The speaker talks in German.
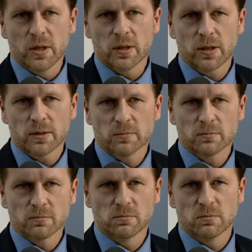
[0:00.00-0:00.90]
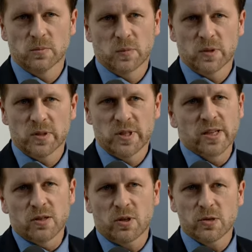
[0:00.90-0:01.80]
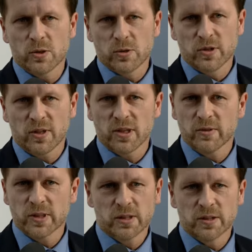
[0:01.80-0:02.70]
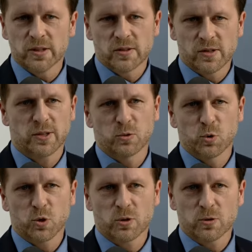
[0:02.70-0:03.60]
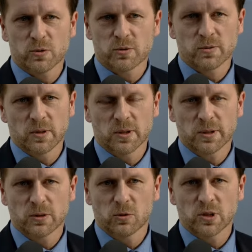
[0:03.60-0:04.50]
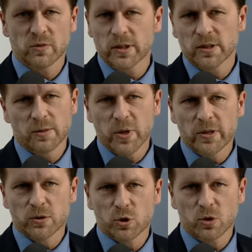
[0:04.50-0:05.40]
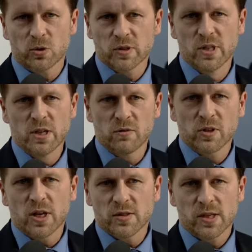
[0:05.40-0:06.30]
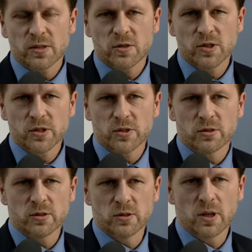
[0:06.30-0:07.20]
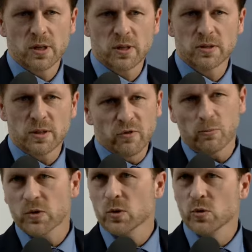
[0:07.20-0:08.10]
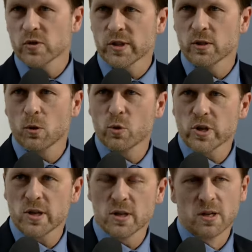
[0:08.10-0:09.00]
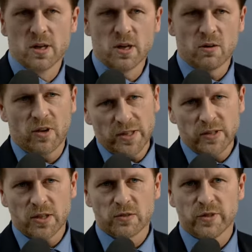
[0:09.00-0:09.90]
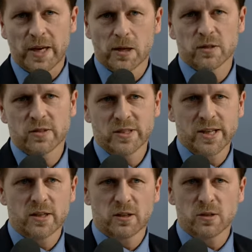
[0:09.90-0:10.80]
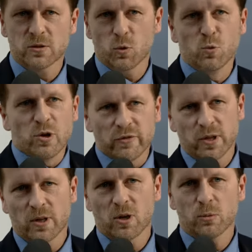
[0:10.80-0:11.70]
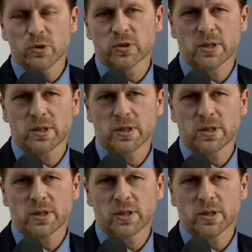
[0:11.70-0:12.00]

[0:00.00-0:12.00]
Ähm, jeder weiß heutzutage, wenn er in die Zeitung schaut äh, oder wenn er in die Medien schaut, wie rasant sich äh, die Informationstechnologie weiterentwickelt. Jeder hat ungefähr, glaube ich, äh,